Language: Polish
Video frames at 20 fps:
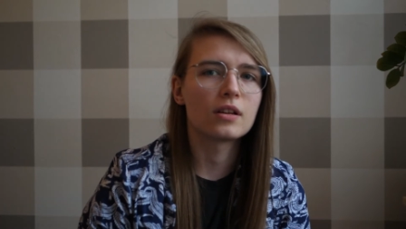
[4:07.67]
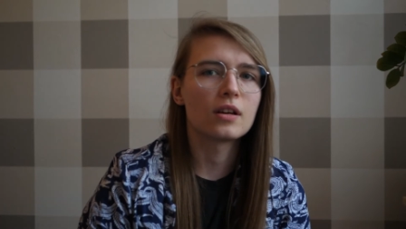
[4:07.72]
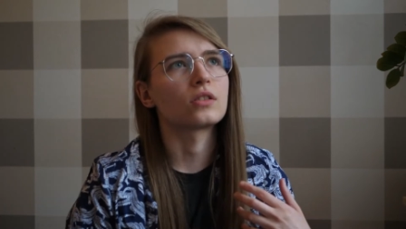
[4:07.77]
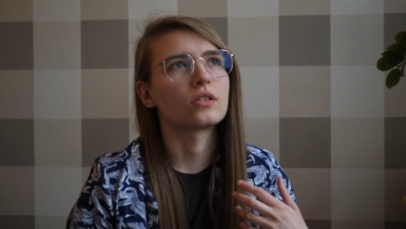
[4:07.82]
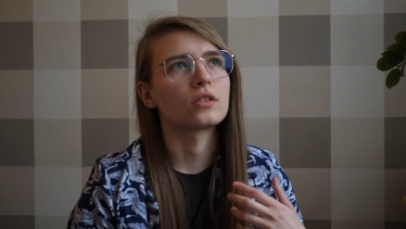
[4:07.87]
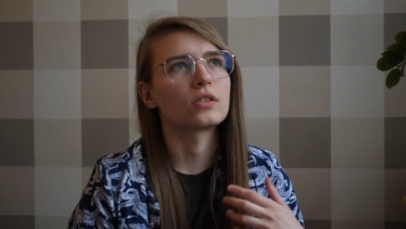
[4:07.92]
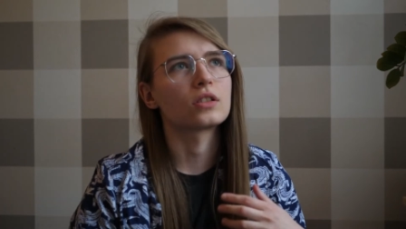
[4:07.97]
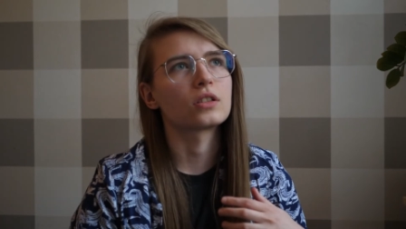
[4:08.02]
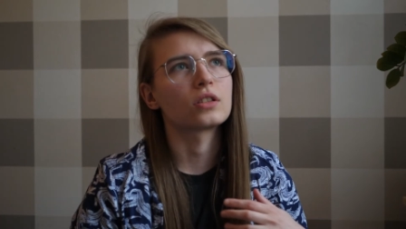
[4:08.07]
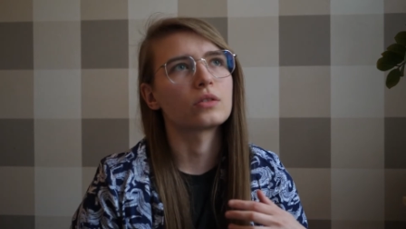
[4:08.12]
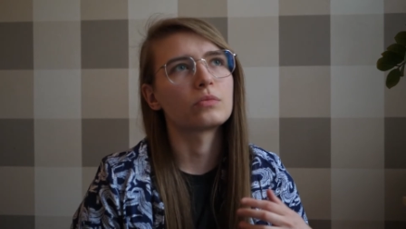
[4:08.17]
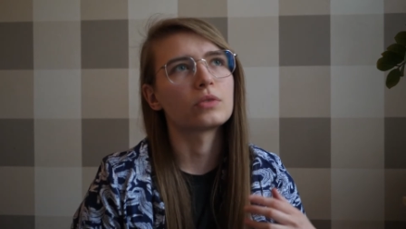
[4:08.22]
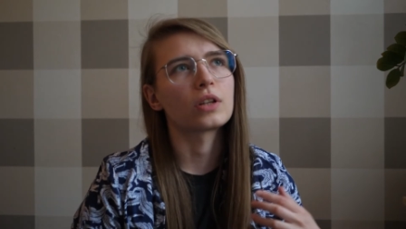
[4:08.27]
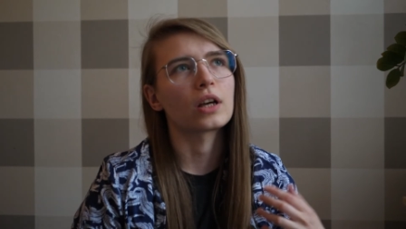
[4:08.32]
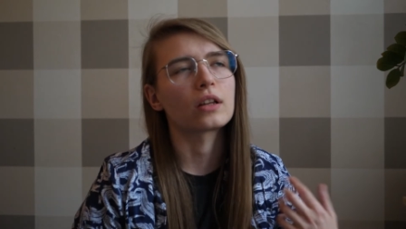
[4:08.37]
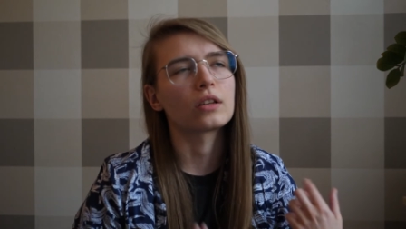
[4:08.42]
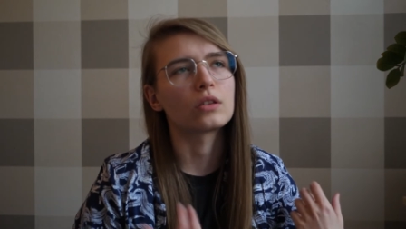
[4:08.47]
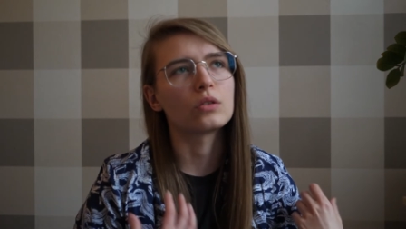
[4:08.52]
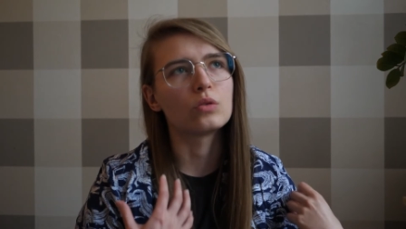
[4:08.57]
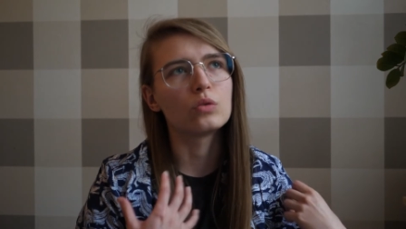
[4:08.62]
że jesteśmy
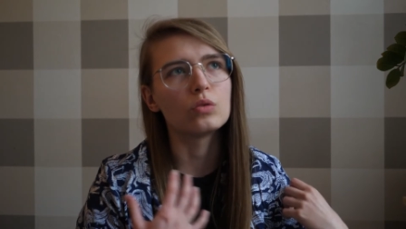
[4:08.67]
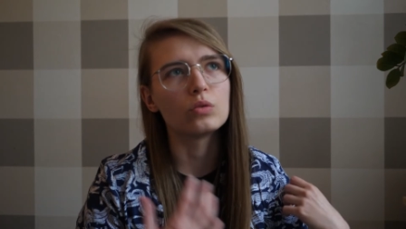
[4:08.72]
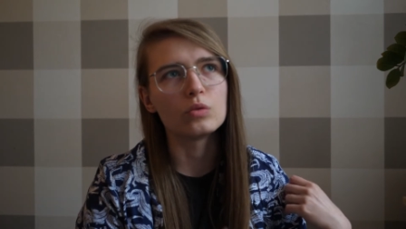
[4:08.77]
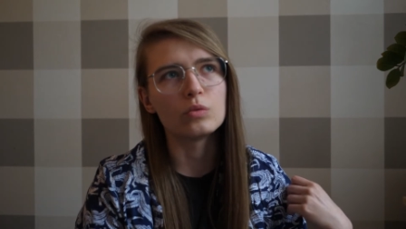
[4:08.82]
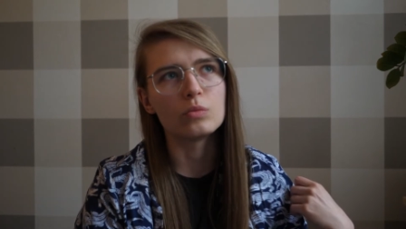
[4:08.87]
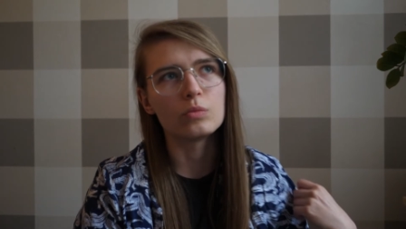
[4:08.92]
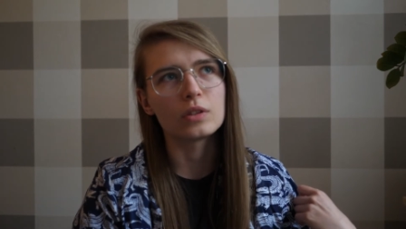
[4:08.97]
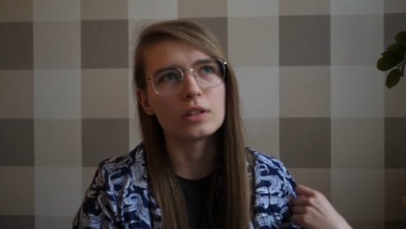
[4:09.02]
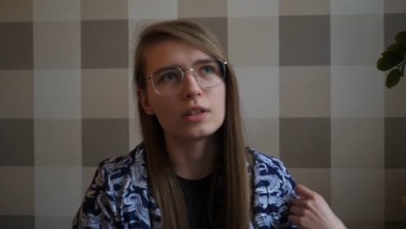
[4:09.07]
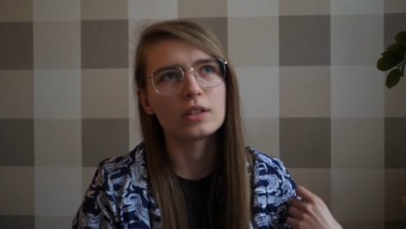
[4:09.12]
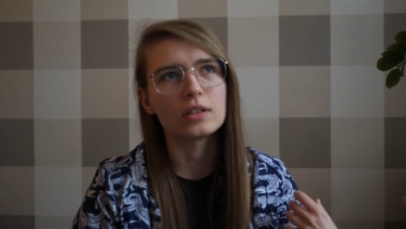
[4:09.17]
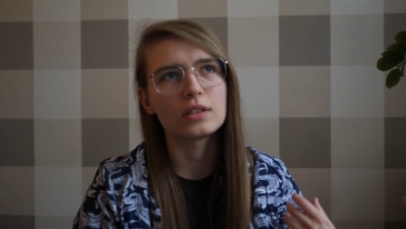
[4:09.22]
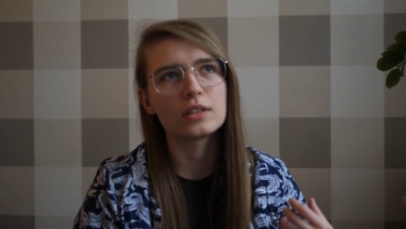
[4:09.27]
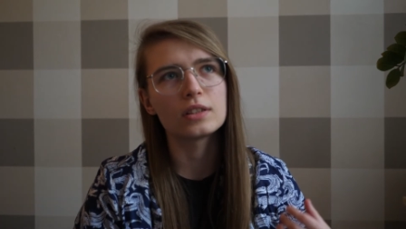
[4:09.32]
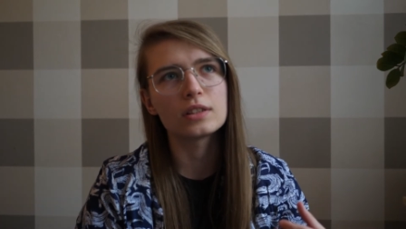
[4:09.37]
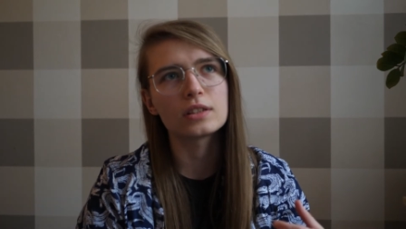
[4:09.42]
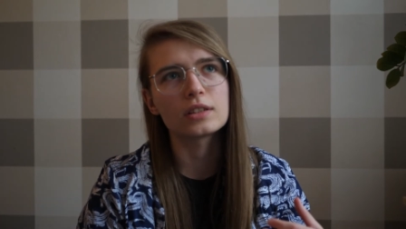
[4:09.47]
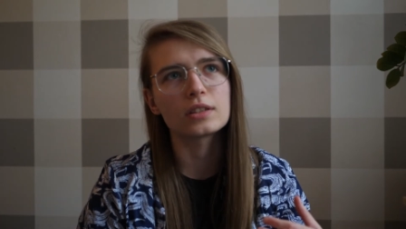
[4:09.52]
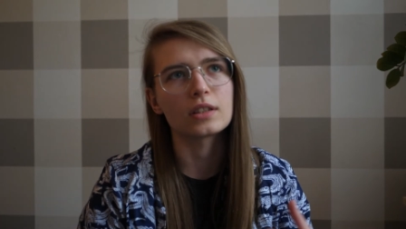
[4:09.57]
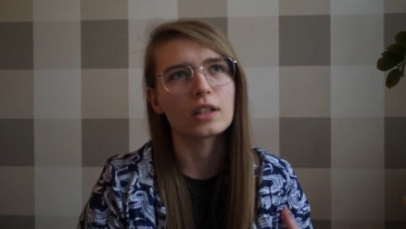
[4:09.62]
tak dumni
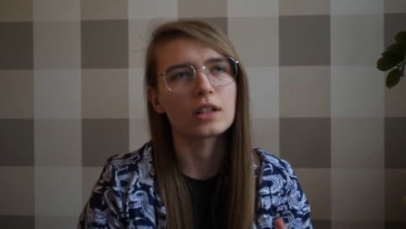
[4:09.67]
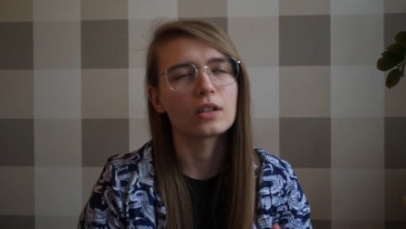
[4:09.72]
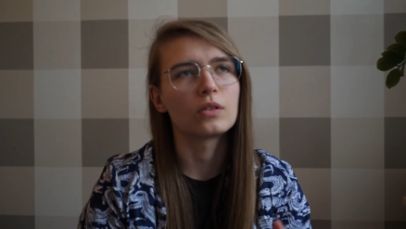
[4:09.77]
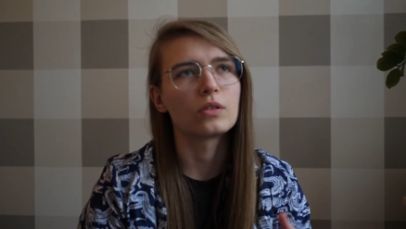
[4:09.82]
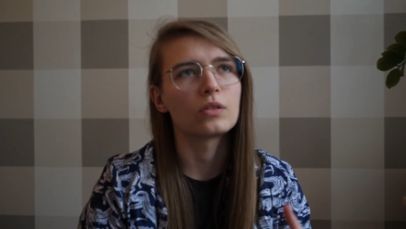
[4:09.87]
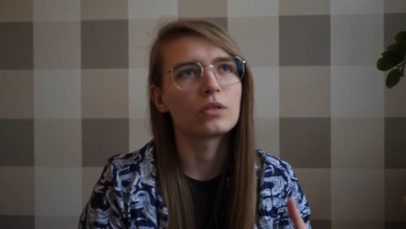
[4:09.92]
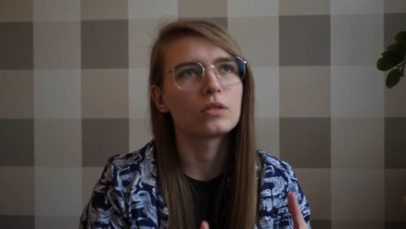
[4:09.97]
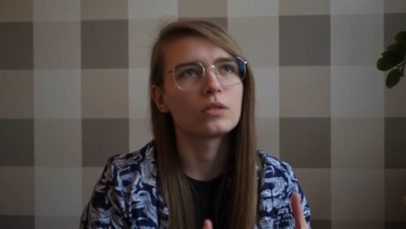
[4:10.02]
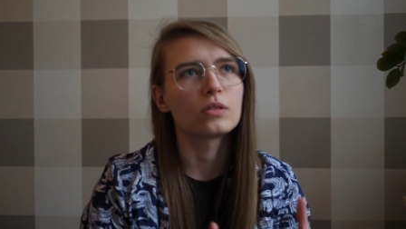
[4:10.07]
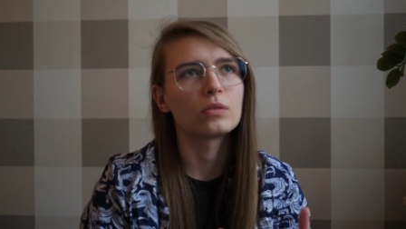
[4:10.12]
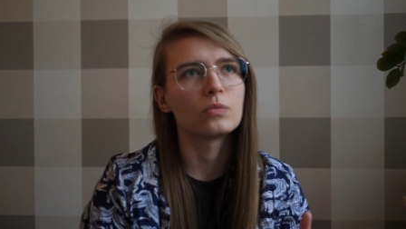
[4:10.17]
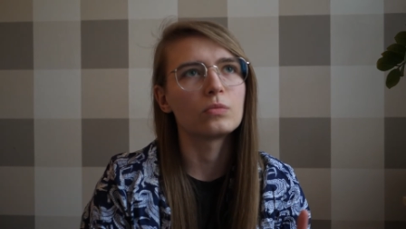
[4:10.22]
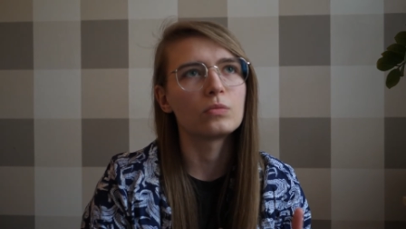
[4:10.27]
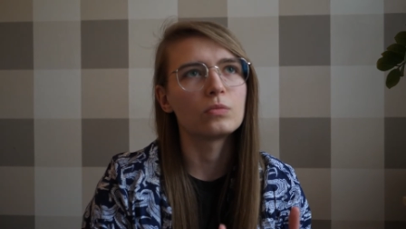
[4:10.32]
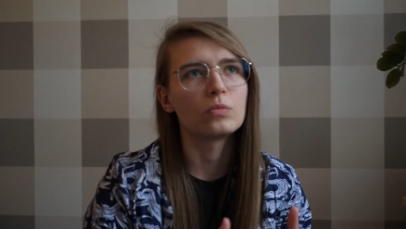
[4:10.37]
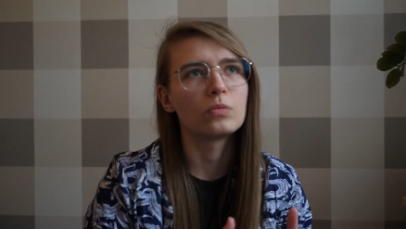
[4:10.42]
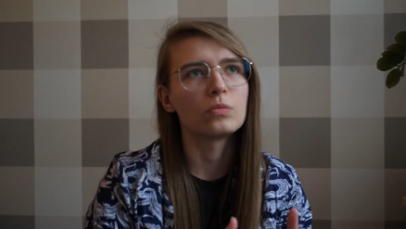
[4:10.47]
z tego